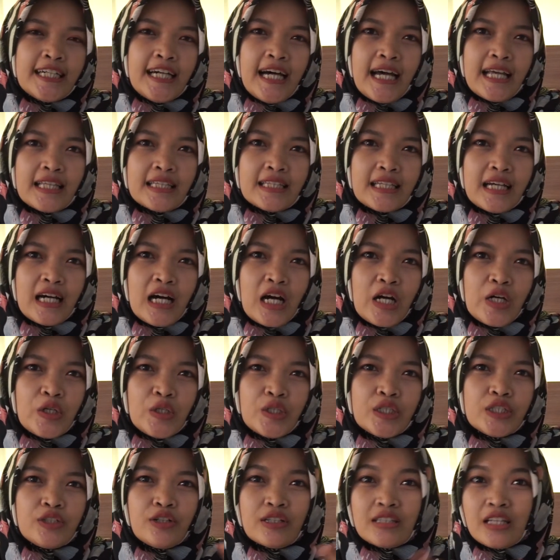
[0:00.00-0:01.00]

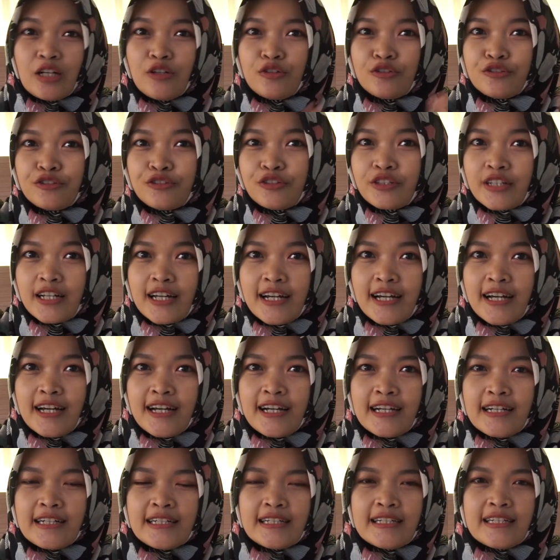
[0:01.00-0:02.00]
atau 2 tahun
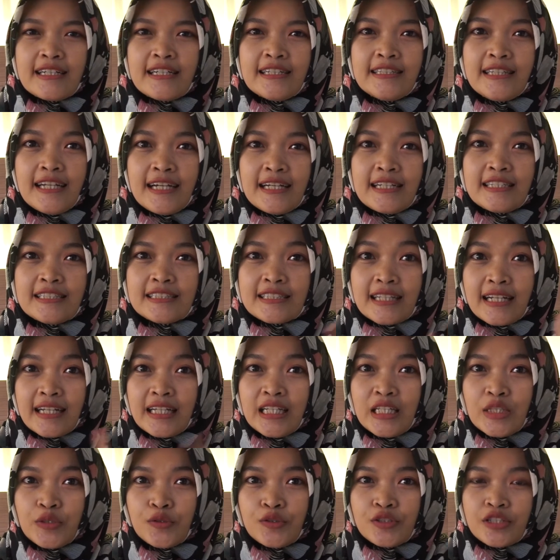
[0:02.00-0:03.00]
kurang dan
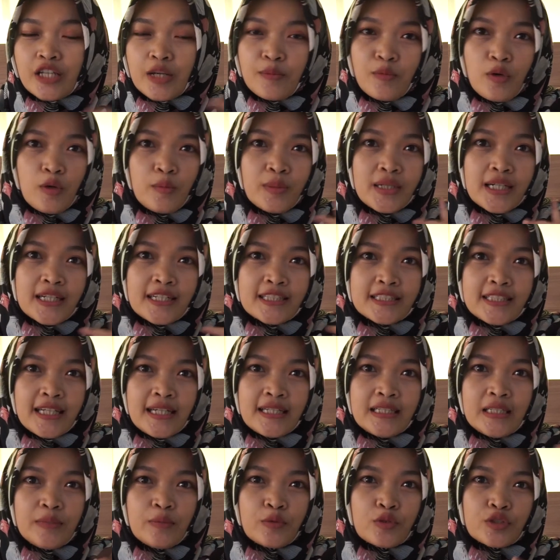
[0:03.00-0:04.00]
setelah itu saya mau
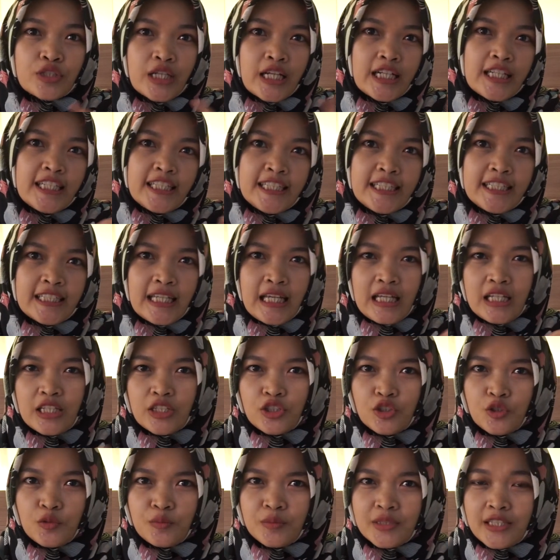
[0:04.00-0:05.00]
bekerja di perusahaan ini kayak
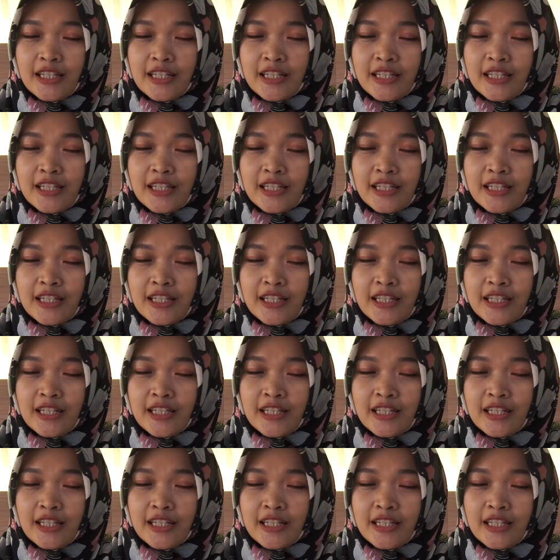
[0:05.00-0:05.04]
gitu.